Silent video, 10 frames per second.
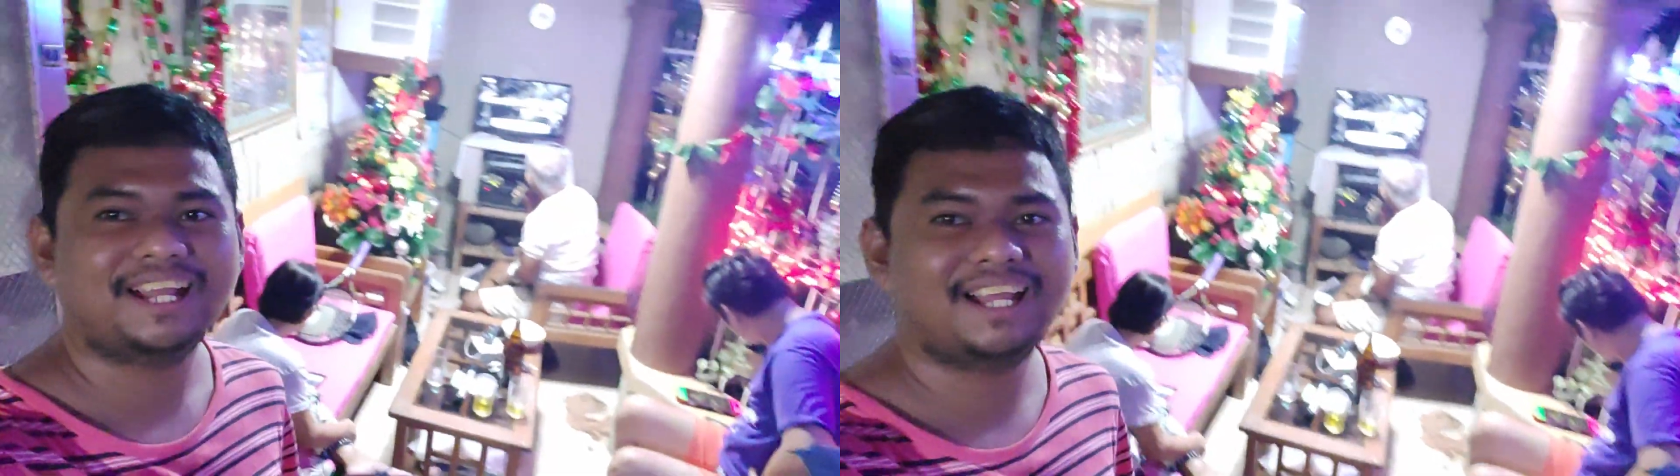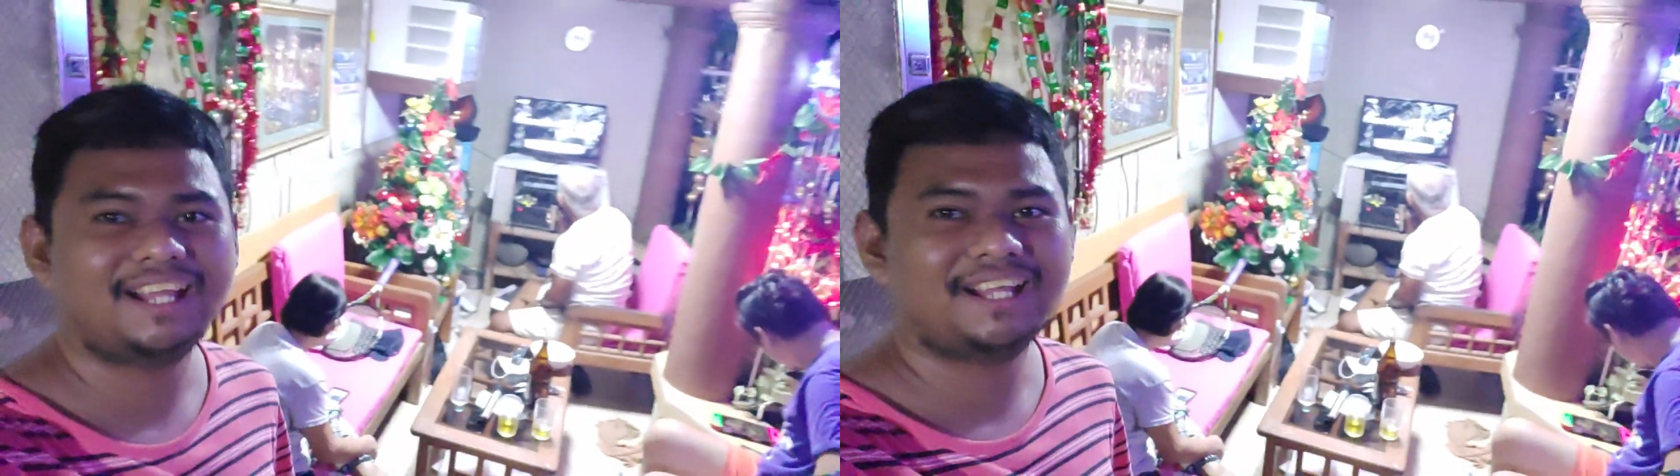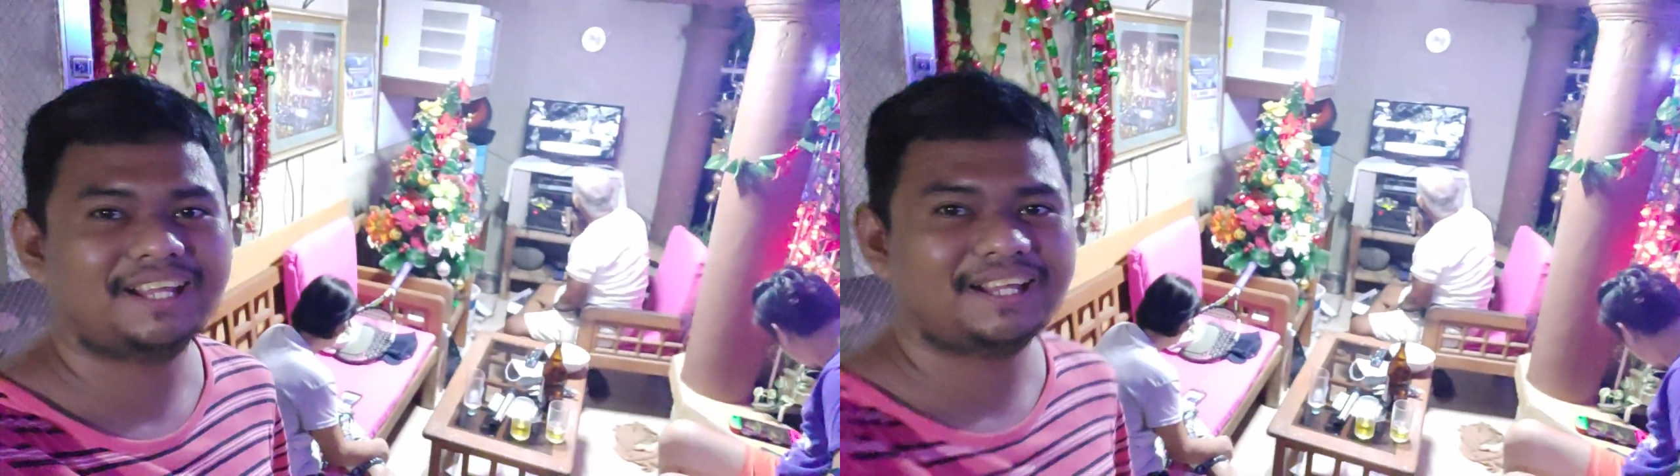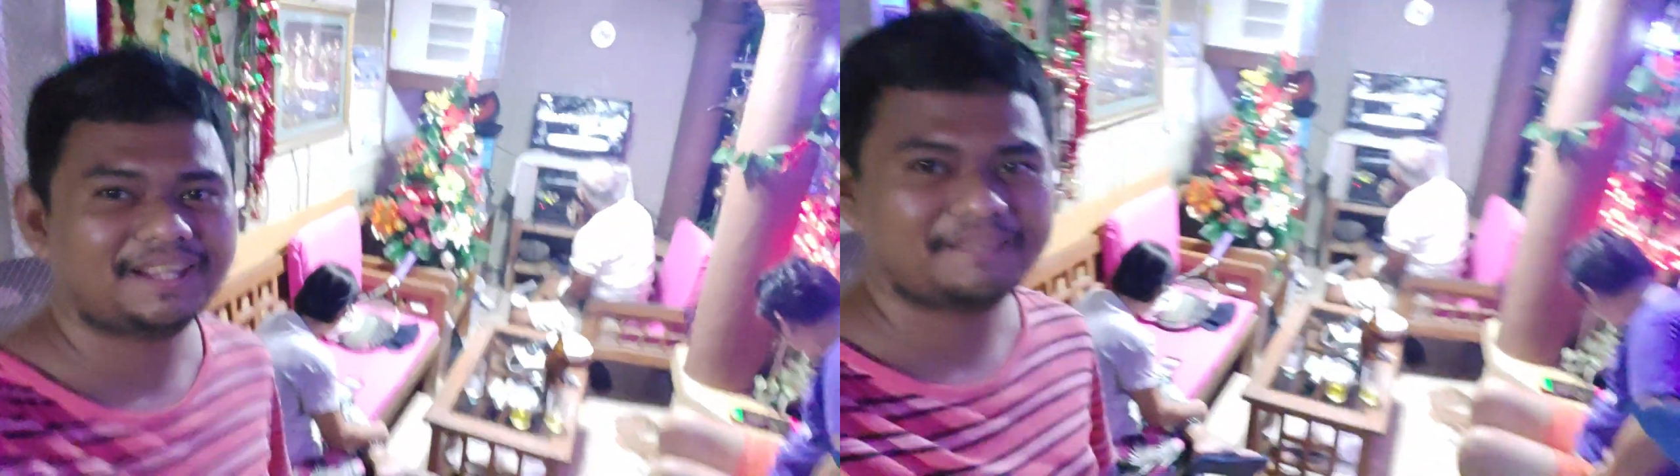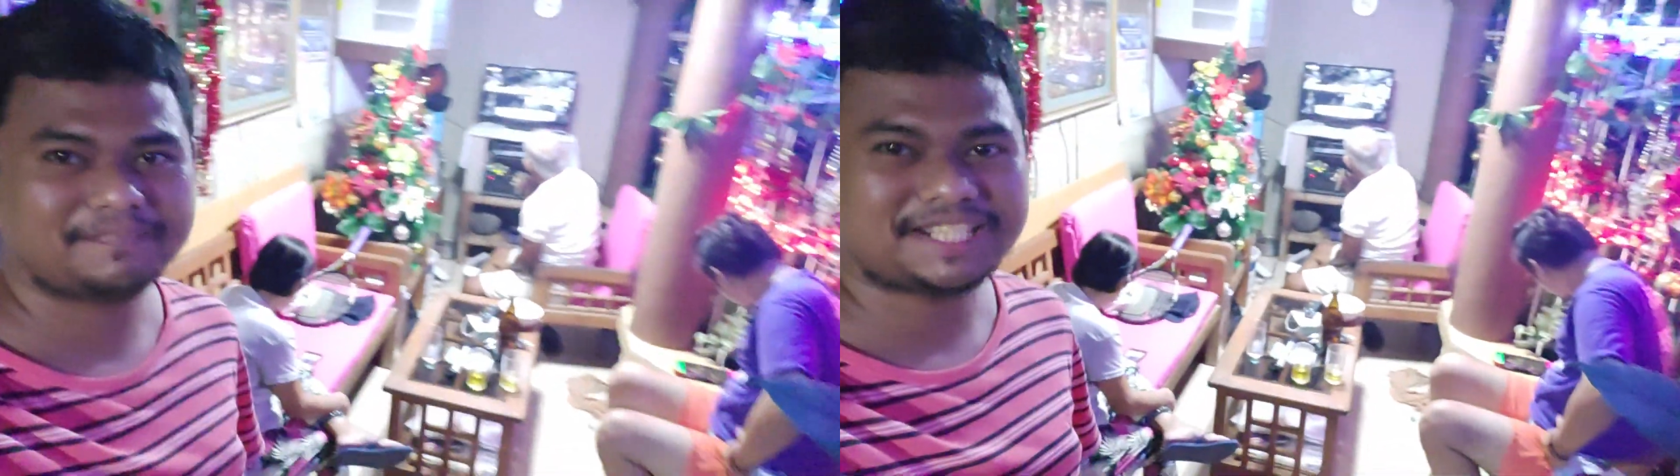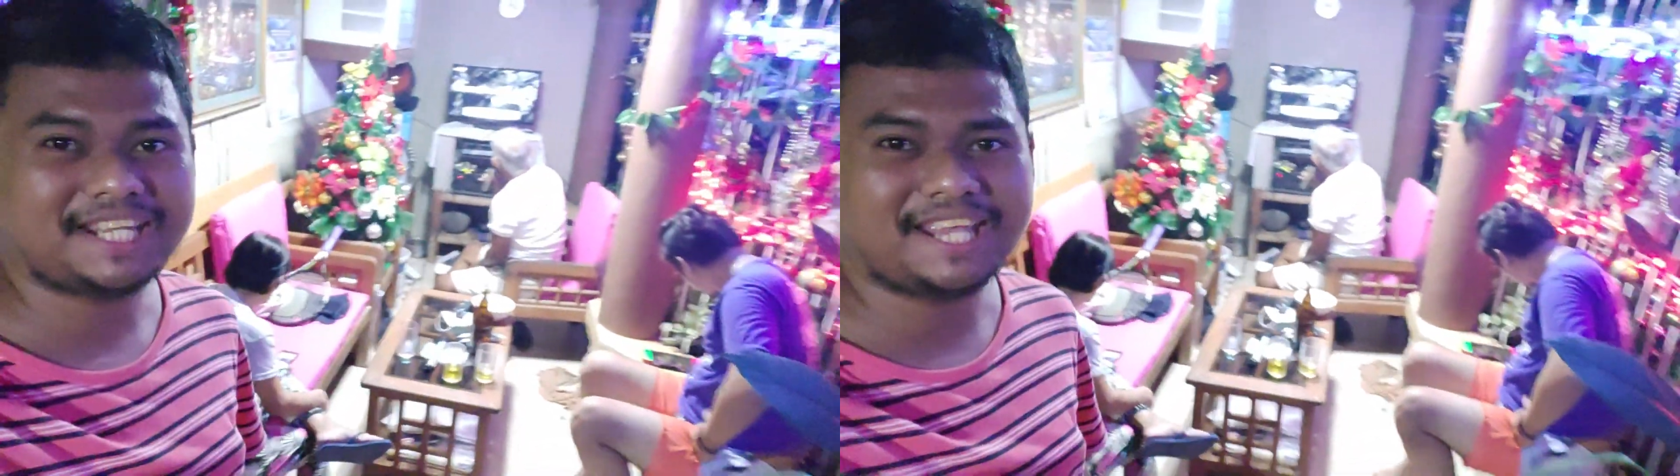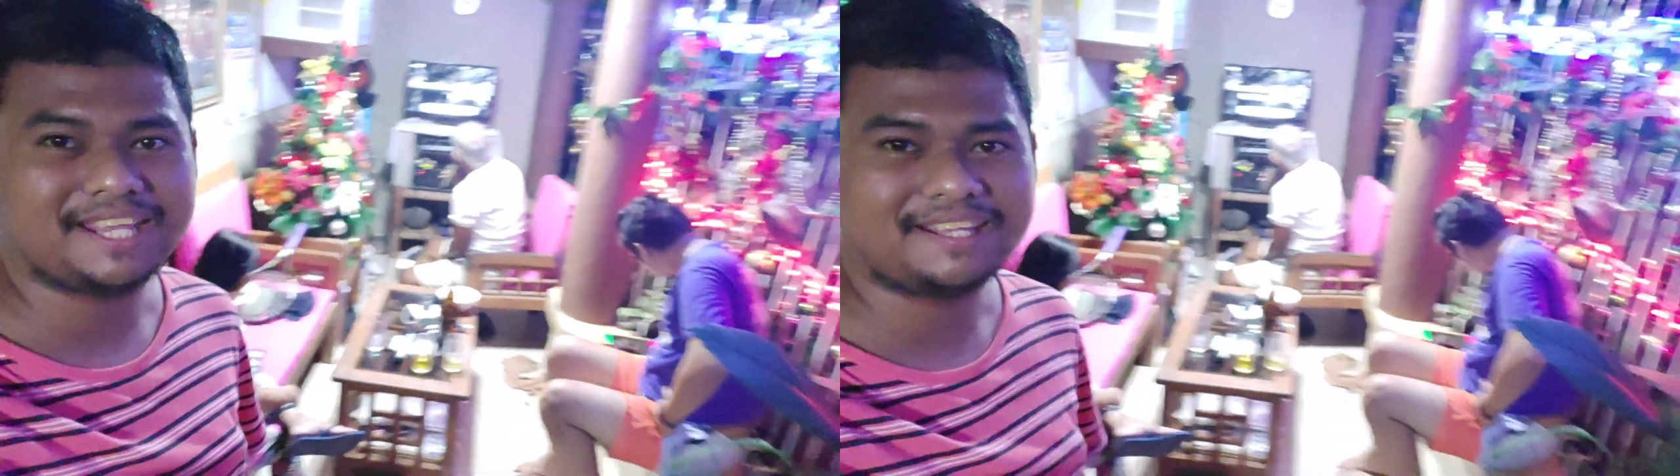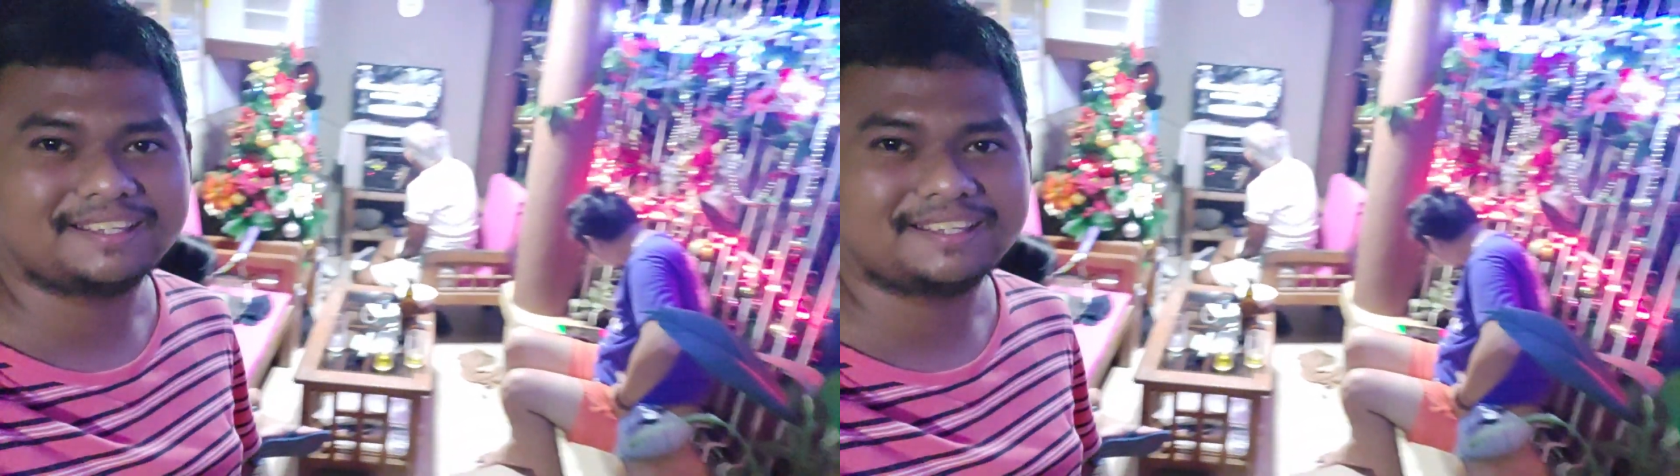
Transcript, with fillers: um, singing.